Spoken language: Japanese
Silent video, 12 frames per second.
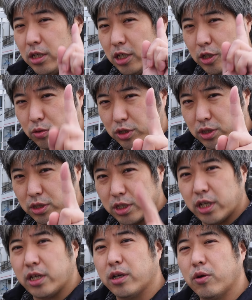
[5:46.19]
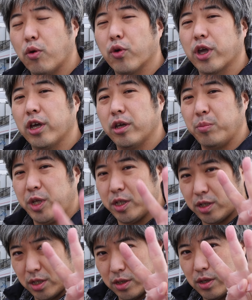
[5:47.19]
1つで合計3
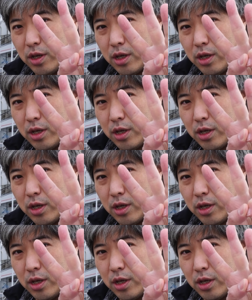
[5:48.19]
つ